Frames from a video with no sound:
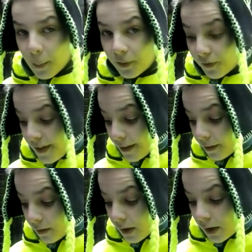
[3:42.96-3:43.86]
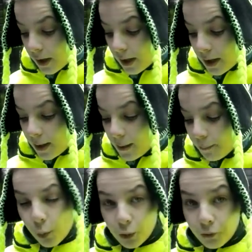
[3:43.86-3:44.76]
2 bis 4,
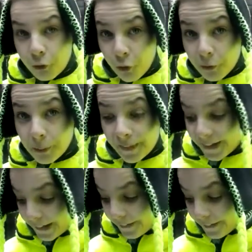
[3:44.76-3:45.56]
im Norden 5 bis